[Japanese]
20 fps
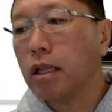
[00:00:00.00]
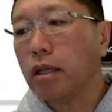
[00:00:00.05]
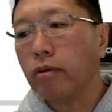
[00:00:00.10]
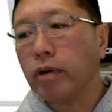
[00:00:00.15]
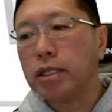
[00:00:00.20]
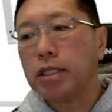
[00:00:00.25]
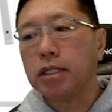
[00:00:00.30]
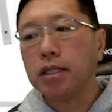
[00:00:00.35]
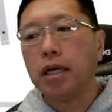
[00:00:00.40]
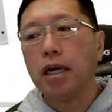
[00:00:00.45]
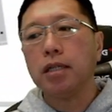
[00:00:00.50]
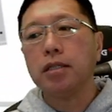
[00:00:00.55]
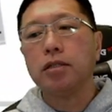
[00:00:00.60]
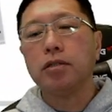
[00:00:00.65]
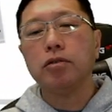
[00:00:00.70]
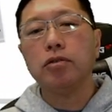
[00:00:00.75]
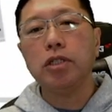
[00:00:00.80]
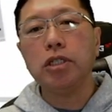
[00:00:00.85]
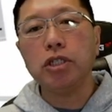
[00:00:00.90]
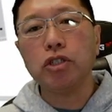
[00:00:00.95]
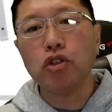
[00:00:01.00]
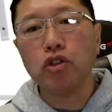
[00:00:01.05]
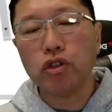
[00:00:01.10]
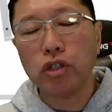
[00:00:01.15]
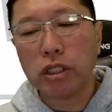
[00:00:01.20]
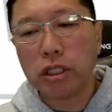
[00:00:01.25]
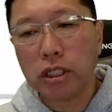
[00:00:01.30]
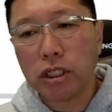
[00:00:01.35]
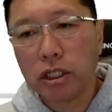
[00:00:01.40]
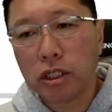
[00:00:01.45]
は4月
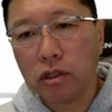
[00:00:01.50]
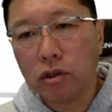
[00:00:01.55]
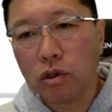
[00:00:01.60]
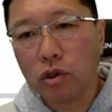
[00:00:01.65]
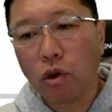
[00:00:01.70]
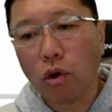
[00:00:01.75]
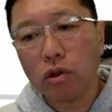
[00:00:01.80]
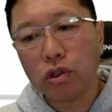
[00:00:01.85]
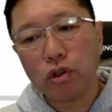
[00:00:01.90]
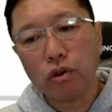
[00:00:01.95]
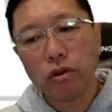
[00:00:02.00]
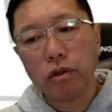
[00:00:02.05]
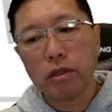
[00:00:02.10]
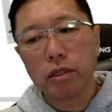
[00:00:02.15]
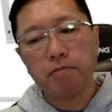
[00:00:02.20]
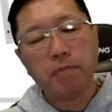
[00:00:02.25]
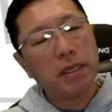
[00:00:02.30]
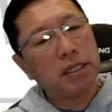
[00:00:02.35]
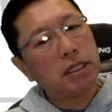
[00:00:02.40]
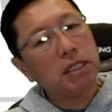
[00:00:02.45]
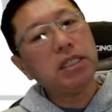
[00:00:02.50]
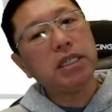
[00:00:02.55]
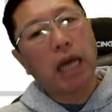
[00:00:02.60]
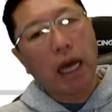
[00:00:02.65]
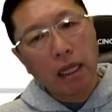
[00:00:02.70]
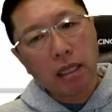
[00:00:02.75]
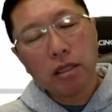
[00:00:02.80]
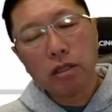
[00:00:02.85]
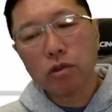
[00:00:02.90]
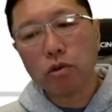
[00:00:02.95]
21日の早朝、まあ、深
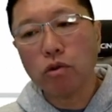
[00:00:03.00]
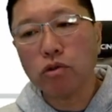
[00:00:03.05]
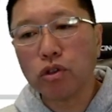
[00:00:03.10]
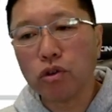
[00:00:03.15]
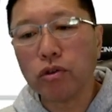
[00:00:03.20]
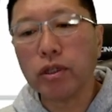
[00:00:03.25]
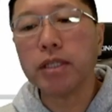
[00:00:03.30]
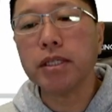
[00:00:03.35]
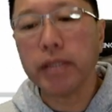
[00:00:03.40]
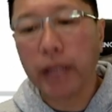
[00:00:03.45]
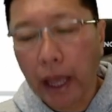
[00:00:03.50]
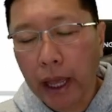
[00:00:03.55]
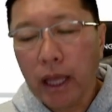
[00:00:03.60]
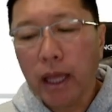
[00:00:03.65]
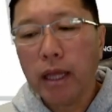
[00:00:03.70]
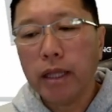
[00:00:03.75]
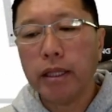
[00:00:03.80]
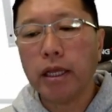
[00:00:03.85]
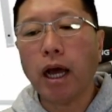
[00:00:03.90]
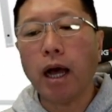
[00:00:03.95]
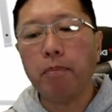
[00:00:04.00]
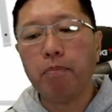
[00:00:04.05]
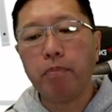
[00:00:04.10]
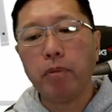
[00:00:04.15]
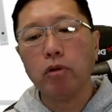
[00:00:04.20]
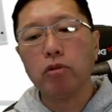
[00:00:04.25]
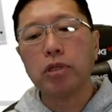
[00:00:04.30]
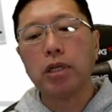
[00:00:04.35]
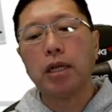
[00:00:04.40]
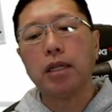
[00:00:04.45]
夜早朝ですね、に
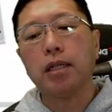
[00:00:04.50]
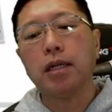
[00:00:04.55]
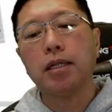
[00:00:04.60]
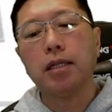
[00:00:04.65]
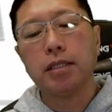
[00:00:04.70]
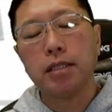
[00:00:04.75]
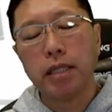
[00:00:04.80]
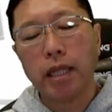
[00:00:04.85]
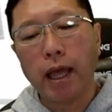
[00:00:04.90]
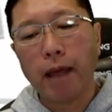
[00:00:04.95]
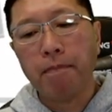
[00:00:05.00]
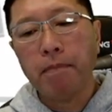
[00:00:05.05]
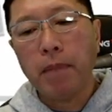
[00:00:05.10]
発表されたですね、